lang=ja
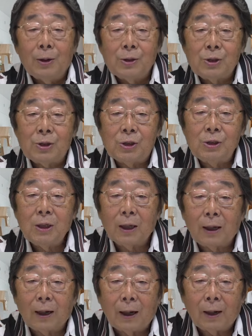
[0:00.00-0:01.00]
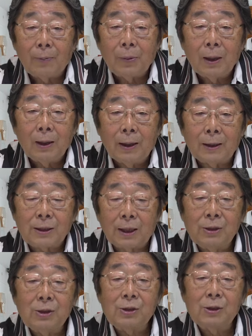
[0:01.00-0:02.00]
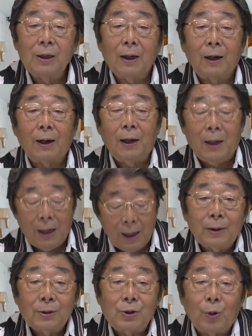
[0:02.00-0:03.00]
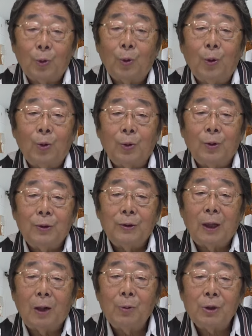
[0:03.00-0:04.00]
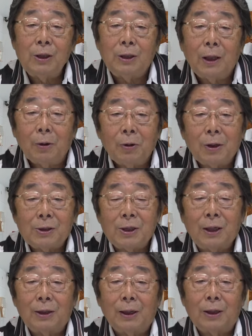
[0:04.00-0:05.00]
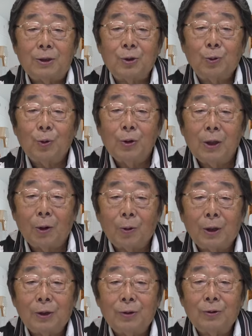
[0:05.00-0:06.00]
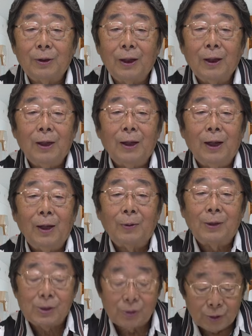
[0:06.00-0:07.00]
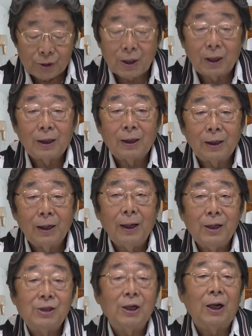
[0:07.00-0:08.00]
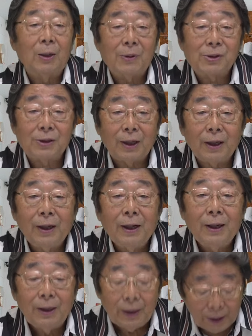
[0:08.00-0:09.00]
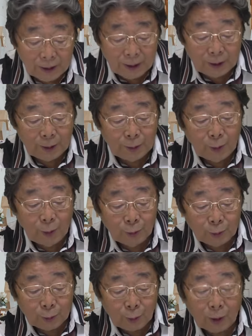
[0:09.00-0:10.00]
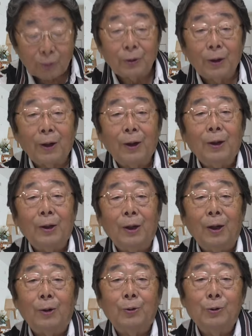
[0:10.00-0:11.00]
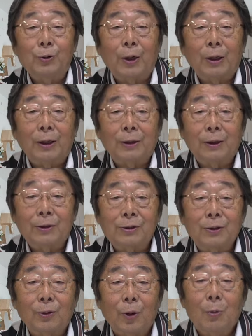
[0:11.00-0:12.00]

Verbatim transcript: 深夜だから、ね、3時過ぎだから、ちょうど誰も聞いてないような時間だからちょうどいいだろうなんて言うんで、え私の時間がね、へじられまして、えー、なんとなくね、えー、不愉快だったんですけど、